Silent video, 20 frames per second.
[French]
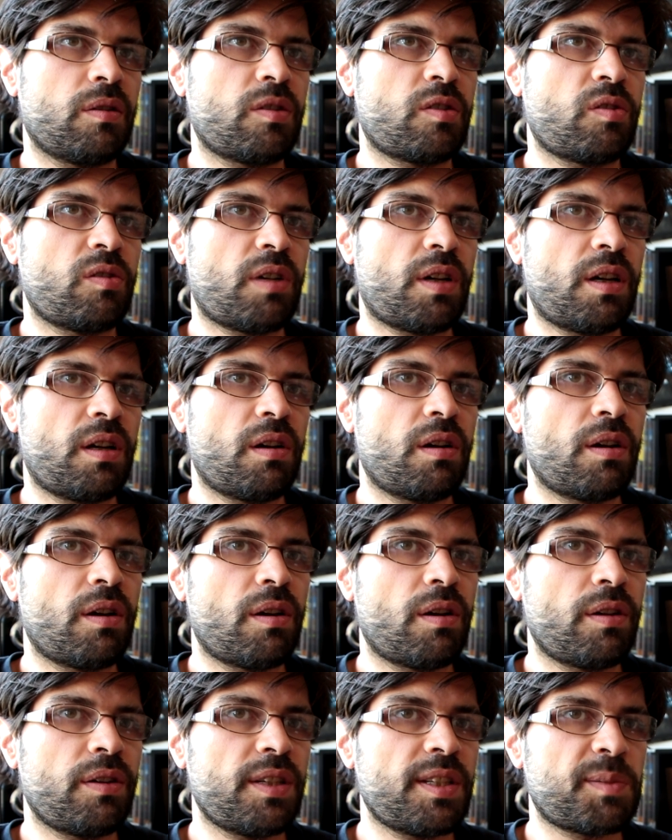sur
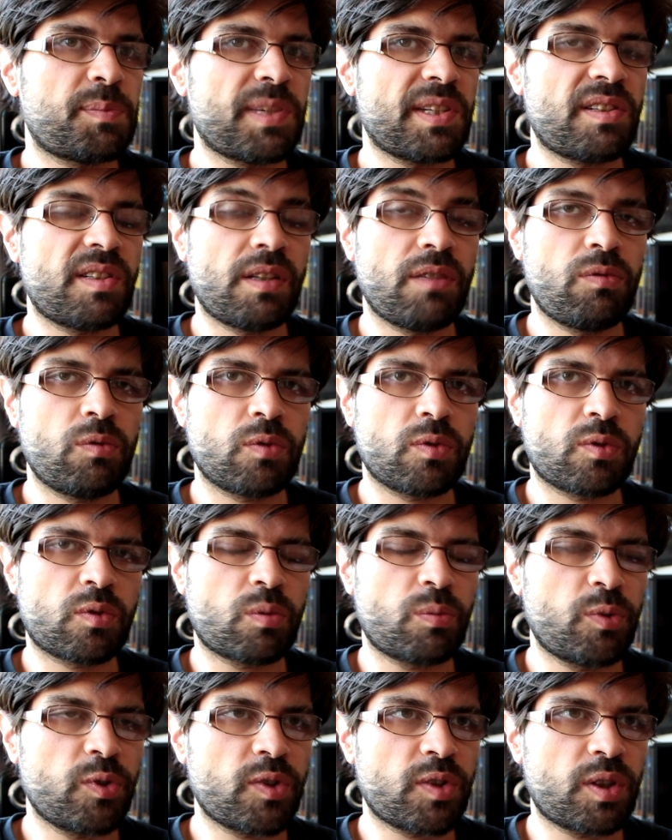un espèce d'avion
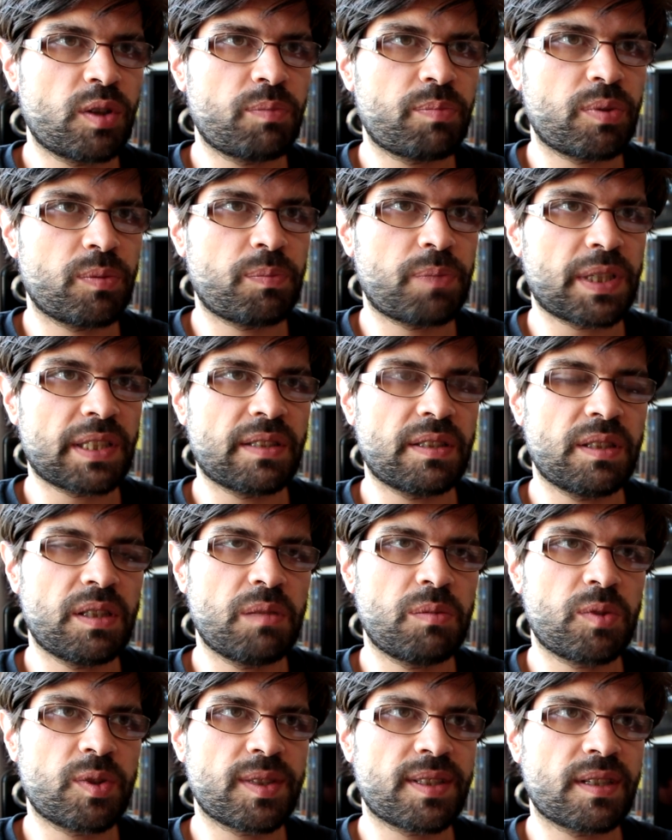stromboscope,
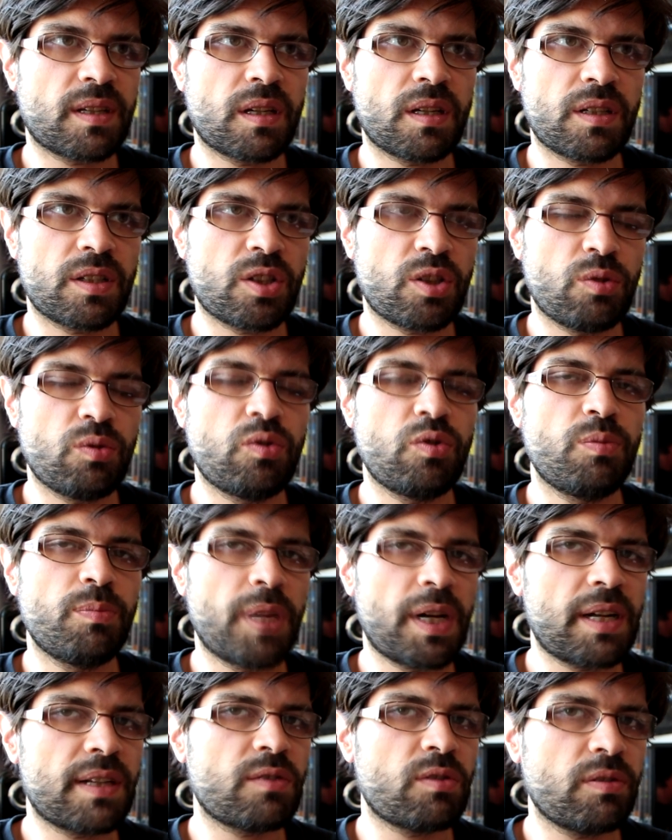personnellement, ça, j'ai eu du
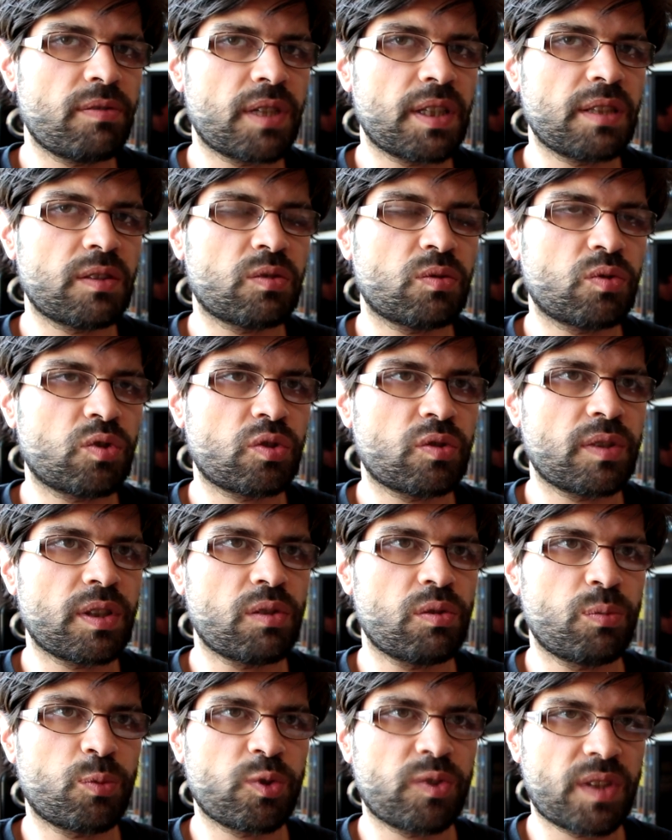mal à suivre l'action. Je trouvais
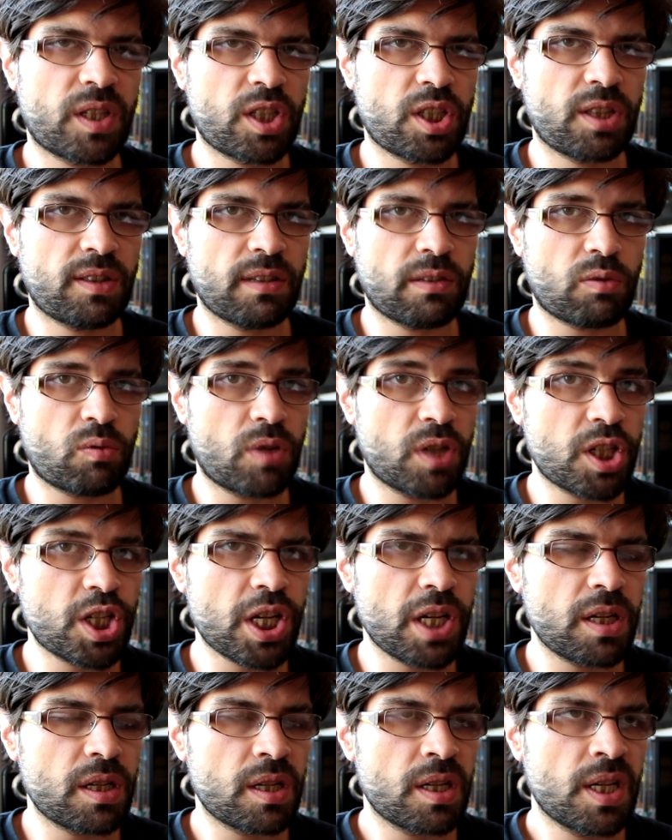que le montage était trop
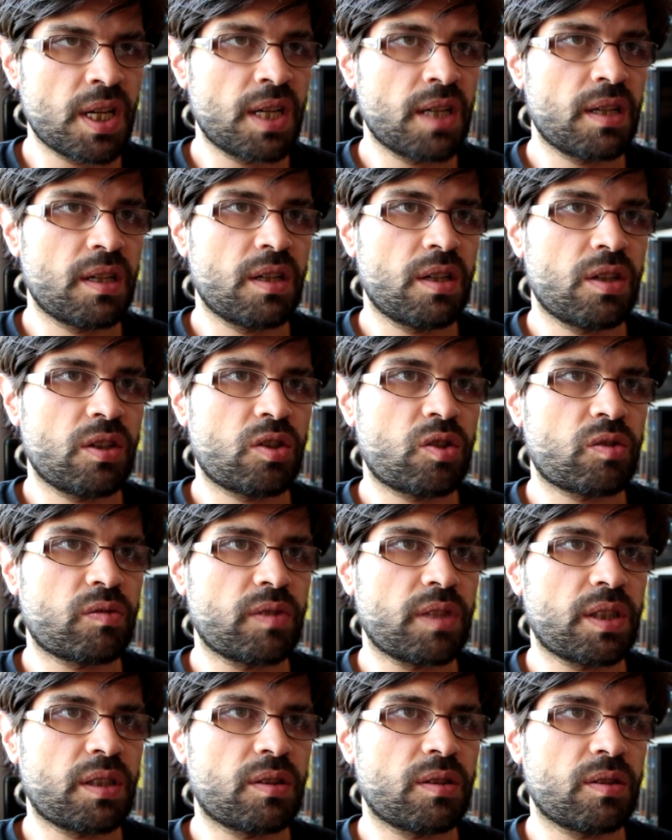haché
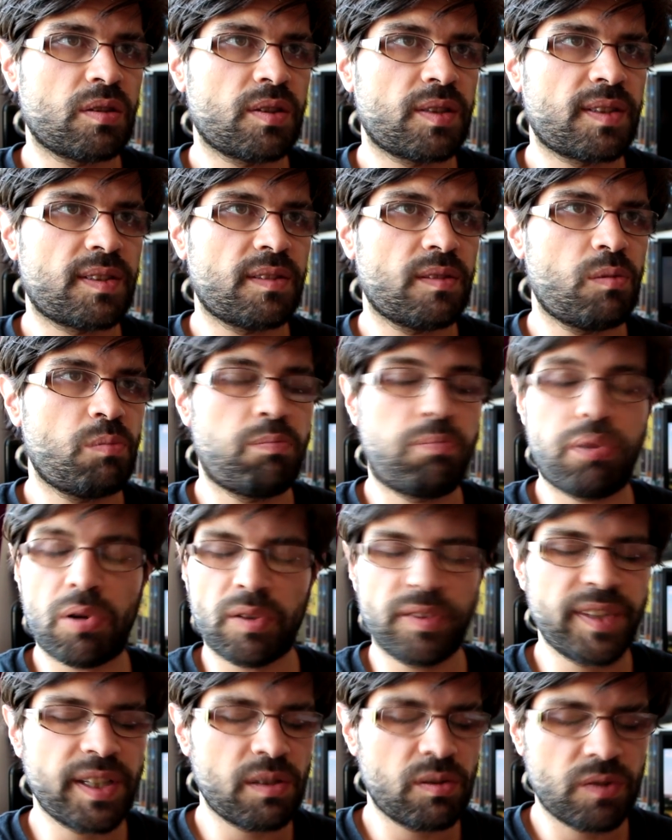que c'était le
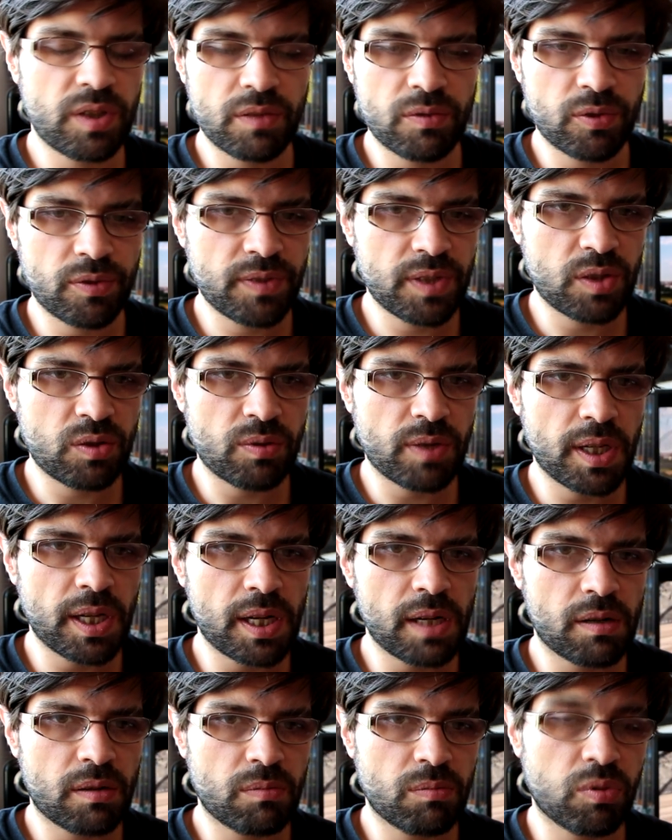bordel au niveau
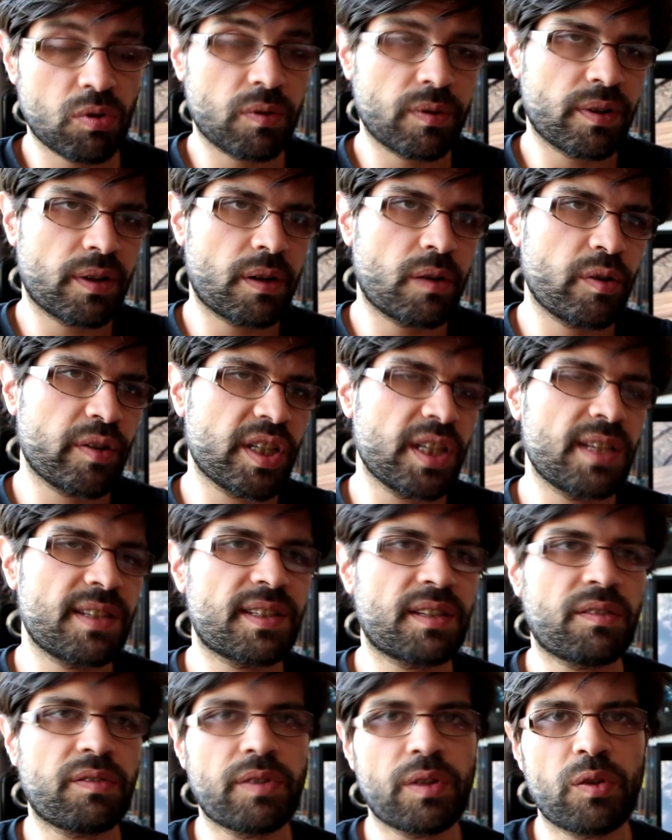visuel. Bon, euh, ok,
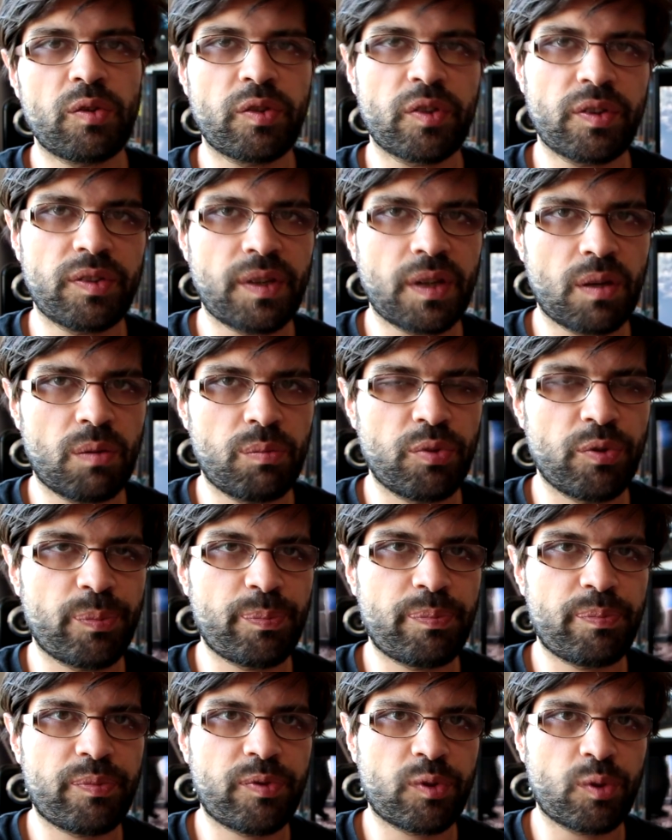ça te fait ressentir un peu
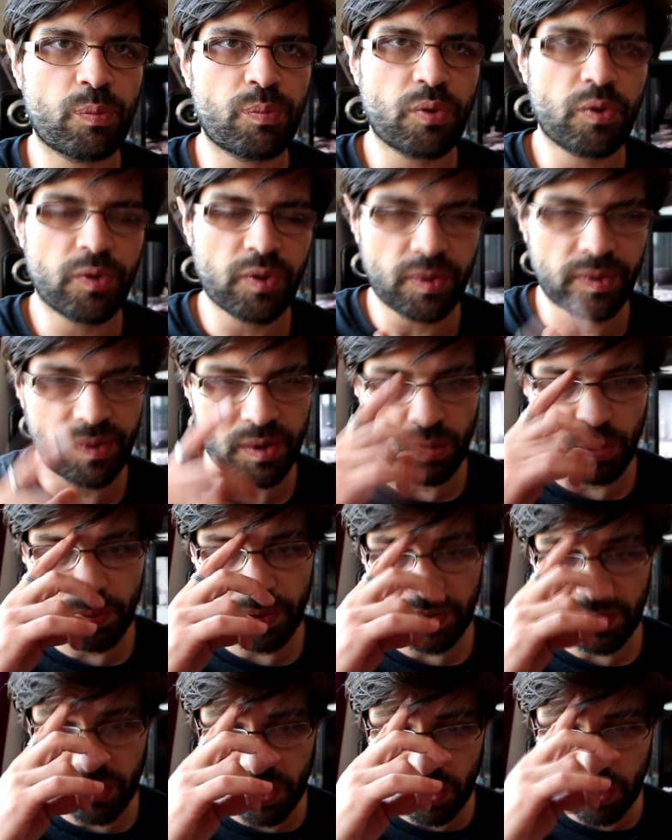ce que peut ressentir le
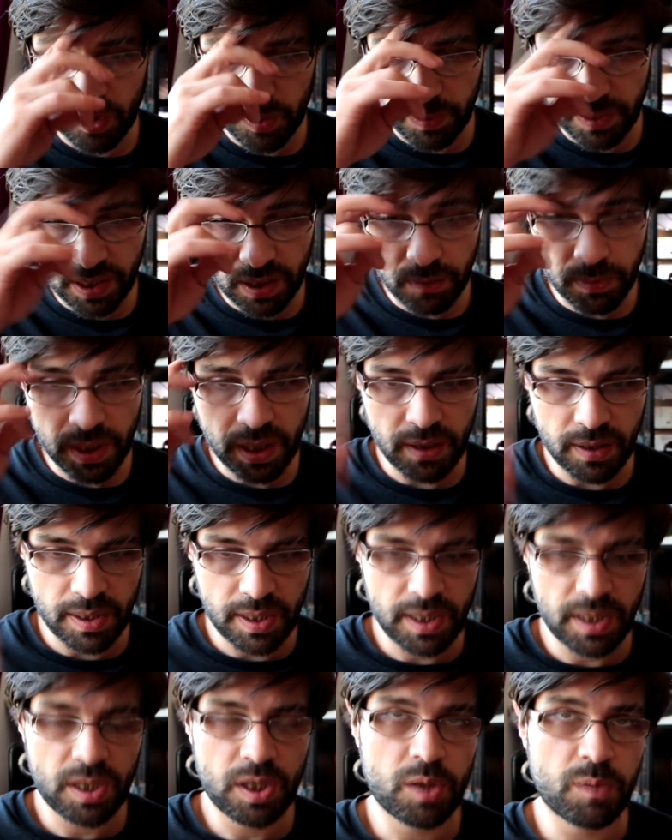personnage de Spider-Man,
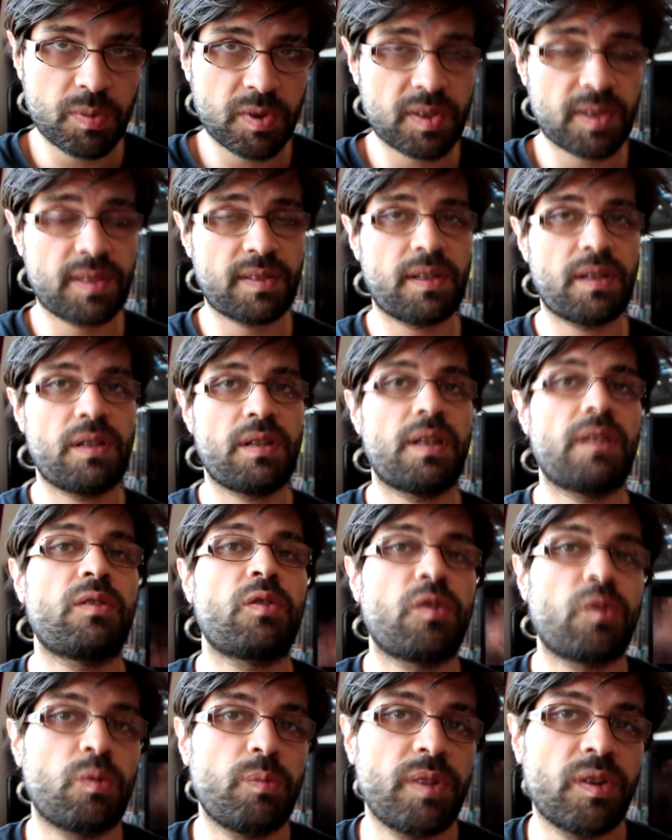et je pense que c'était une
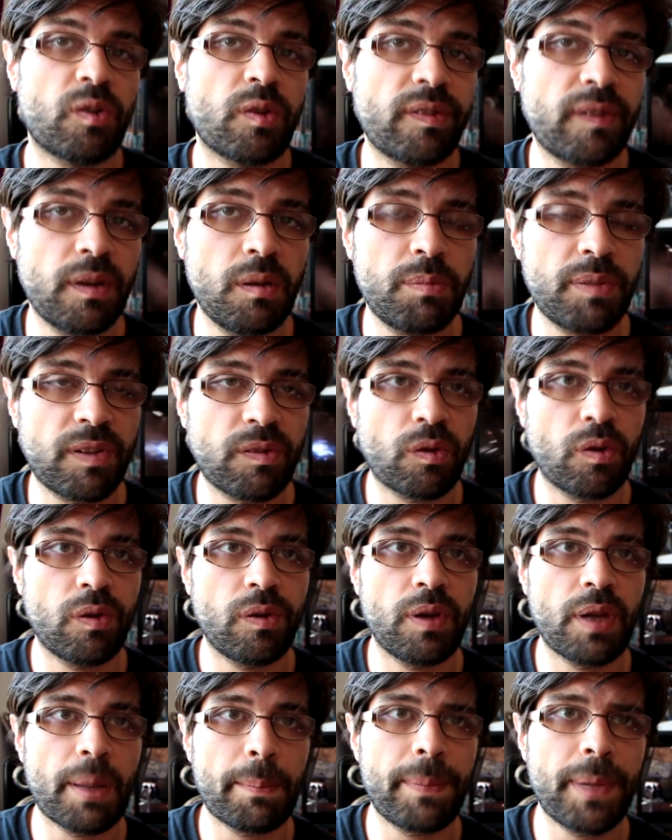intention de mise en scène parce
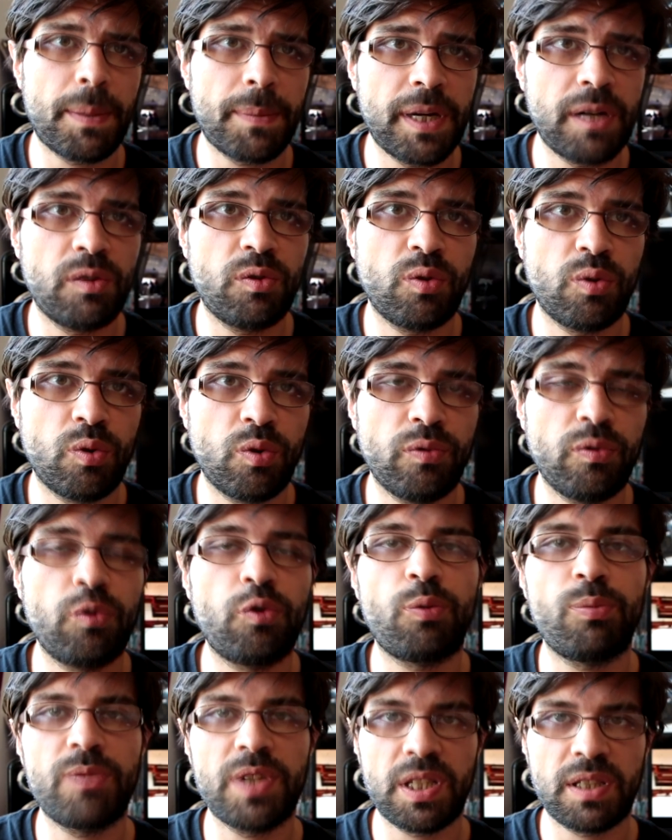qu'il y a pas mal de vues
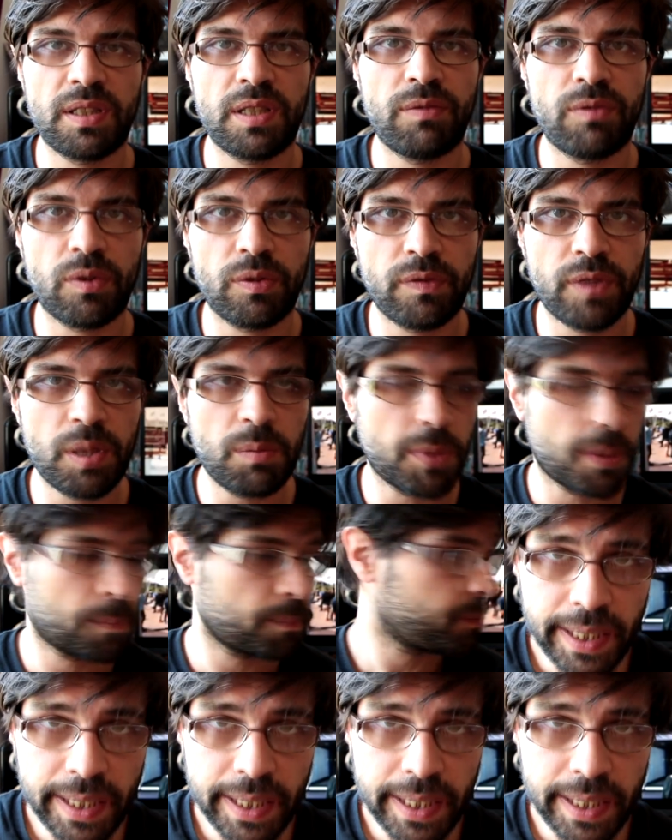subjectives dans le film.